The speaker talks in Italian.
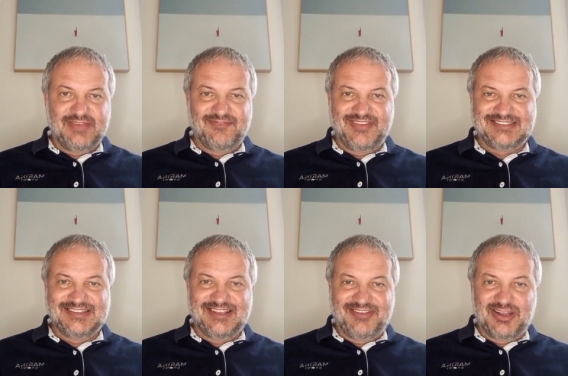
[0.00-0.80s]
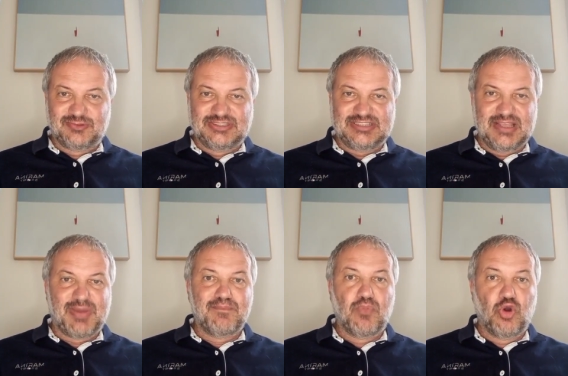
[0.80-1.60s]
invece di avere un
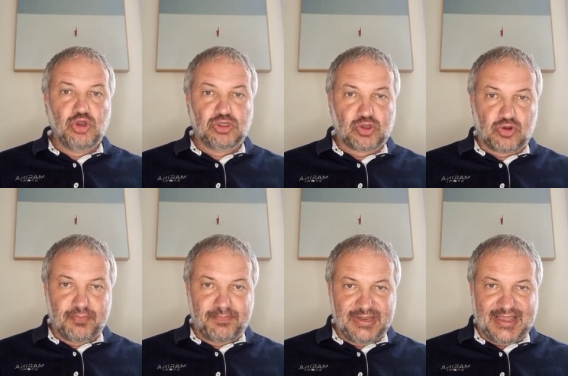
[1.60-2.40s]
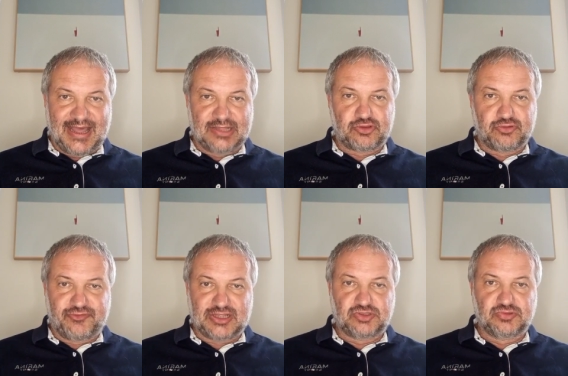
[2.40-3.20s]
sistema molto complicato
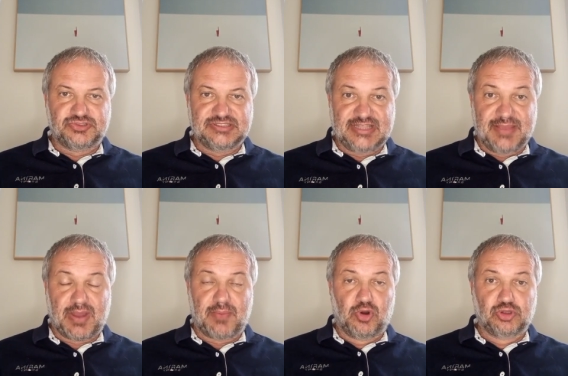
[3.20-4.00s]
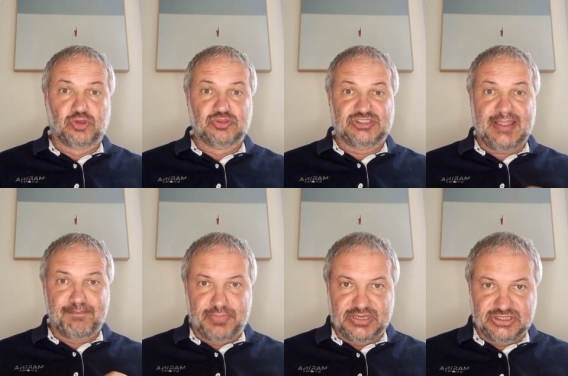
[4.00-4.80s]
faccio un sistema molto
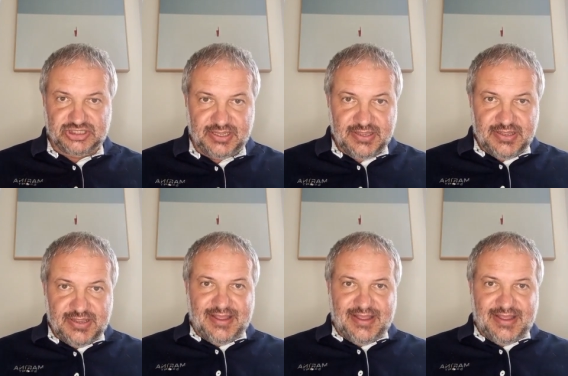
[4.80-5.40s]
semplice,